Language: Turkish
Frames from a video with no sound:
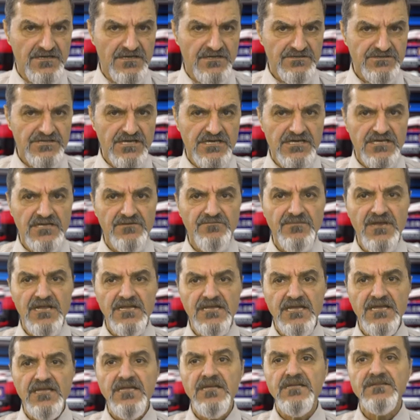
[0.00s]

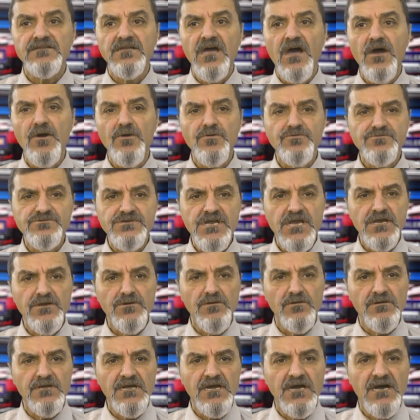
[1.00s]
Çekilmeyle daha önce
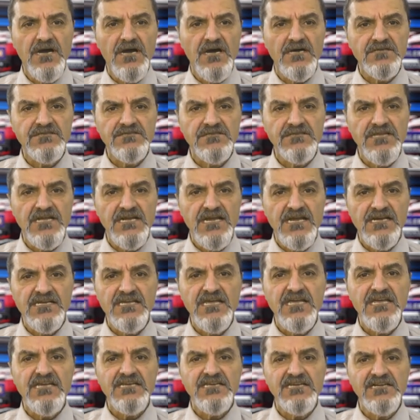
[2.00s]
göle atılarak
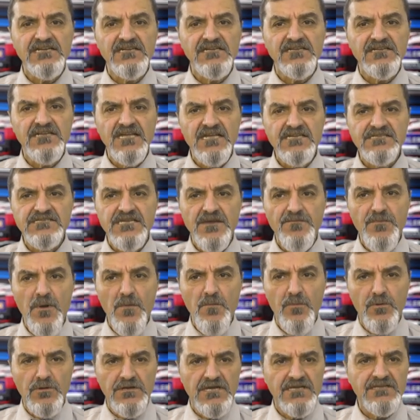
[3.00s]
kirliliğe
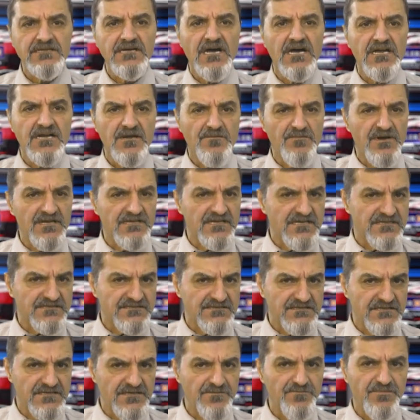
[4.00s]
sebep olan araba
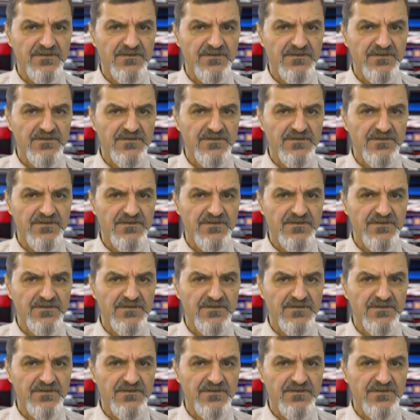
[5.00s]
lastiği,